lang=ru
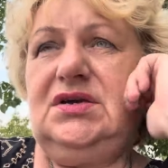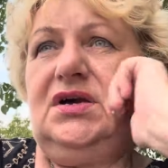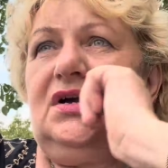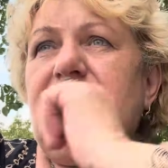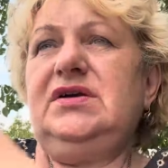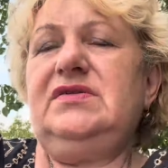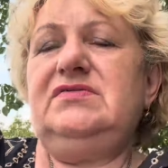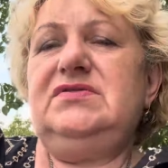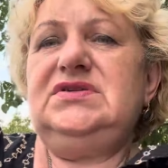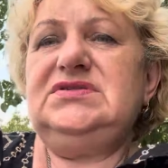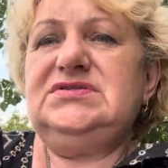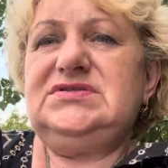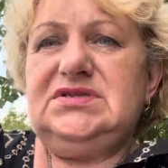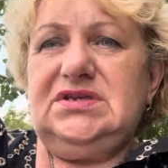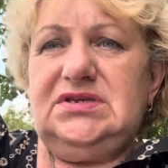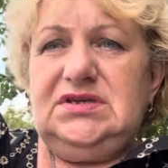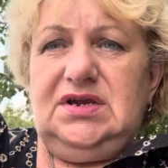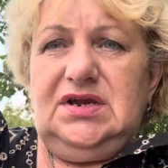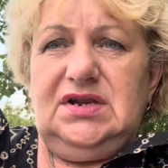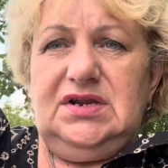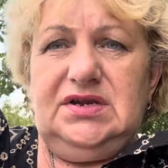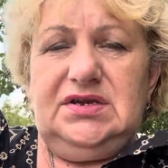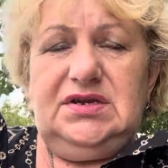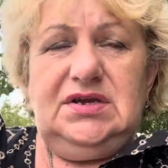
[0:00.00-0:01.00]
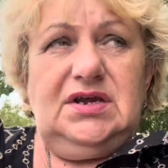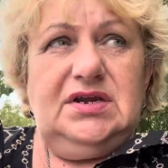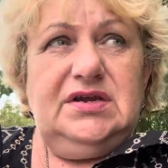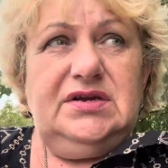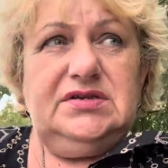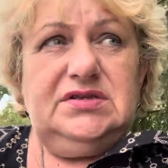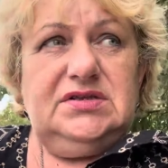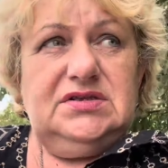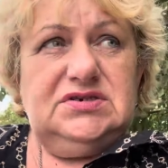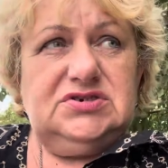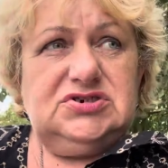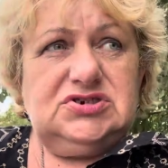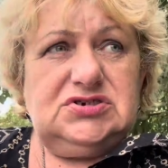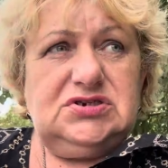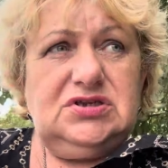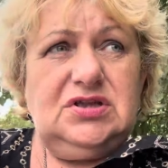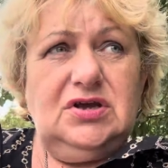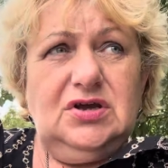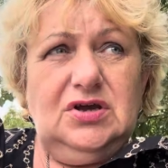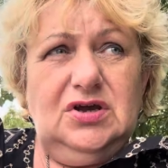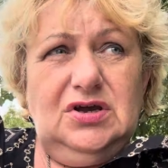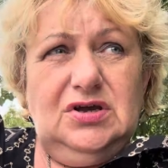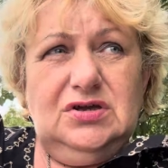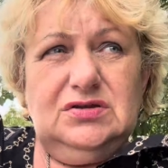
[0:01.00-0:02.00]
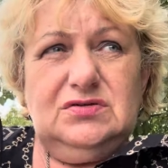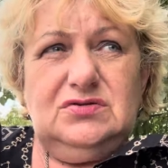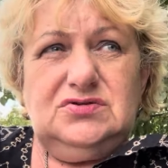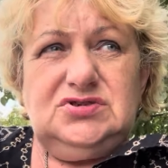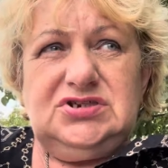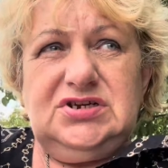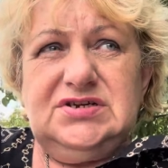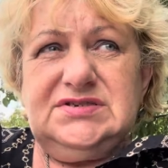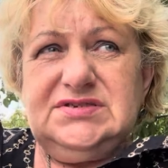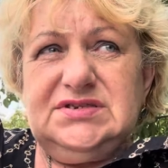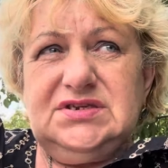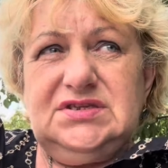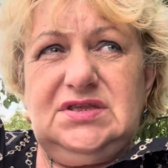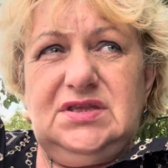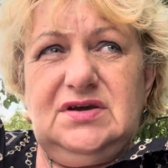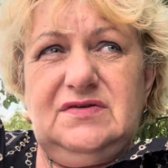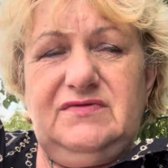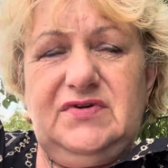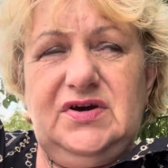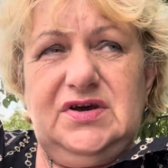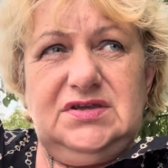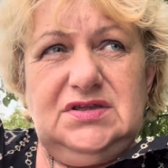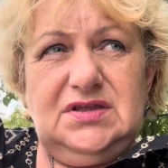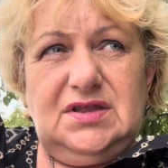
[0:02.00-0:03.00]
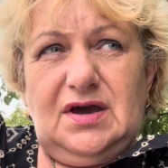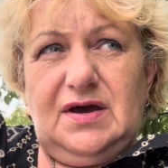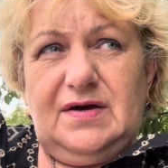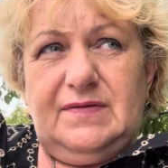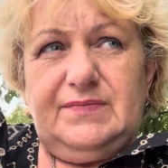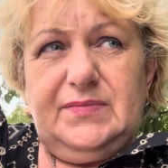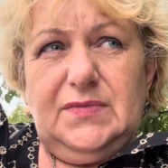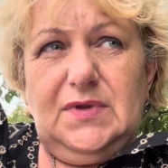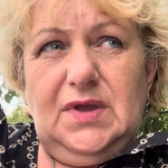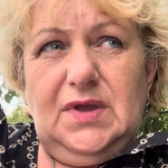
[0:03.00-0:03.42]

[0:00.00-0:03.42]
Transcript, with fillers: как говорится, еле-еле дышит. Но сейчас это война.